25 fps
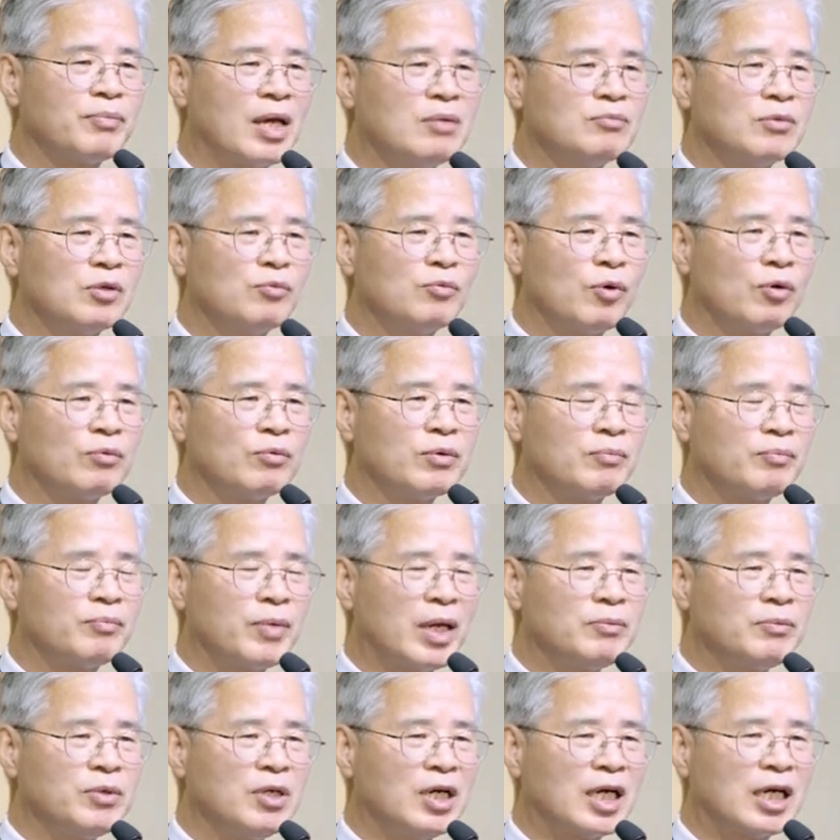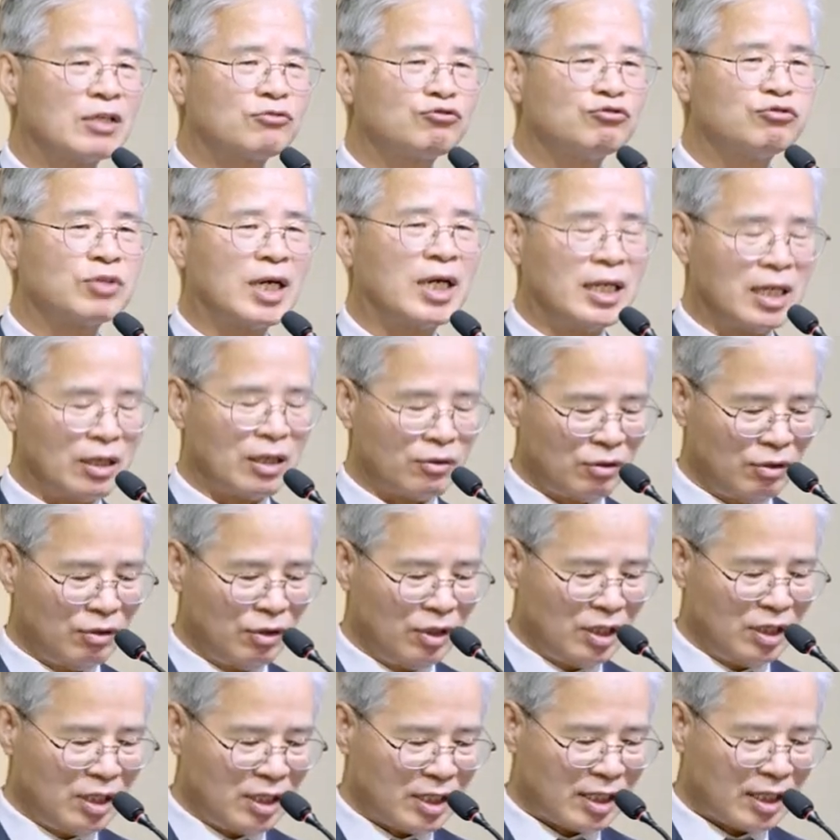뱀을 보면 뱀 혀가 두 갈래로